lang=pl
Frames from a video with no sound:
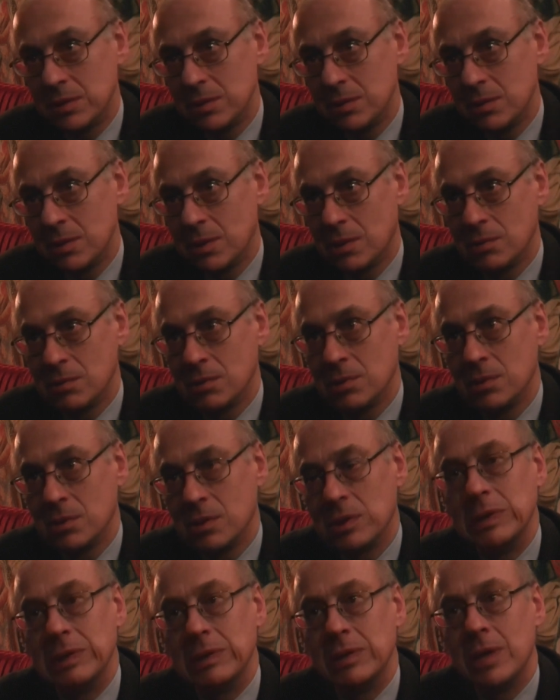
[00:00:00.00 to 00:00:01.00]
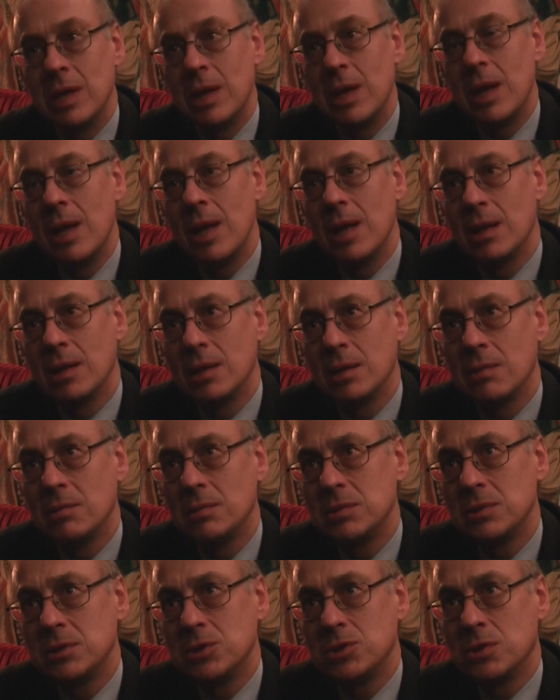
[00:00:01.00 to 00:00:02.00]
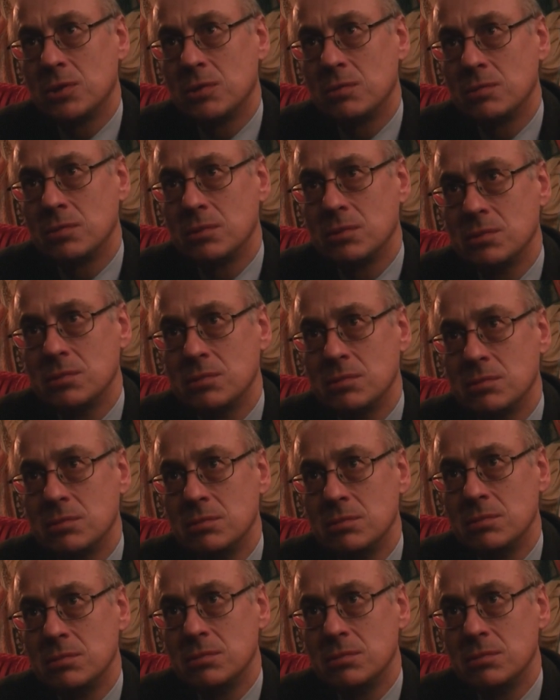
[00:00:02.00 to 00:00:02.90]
no, to zresztą mm,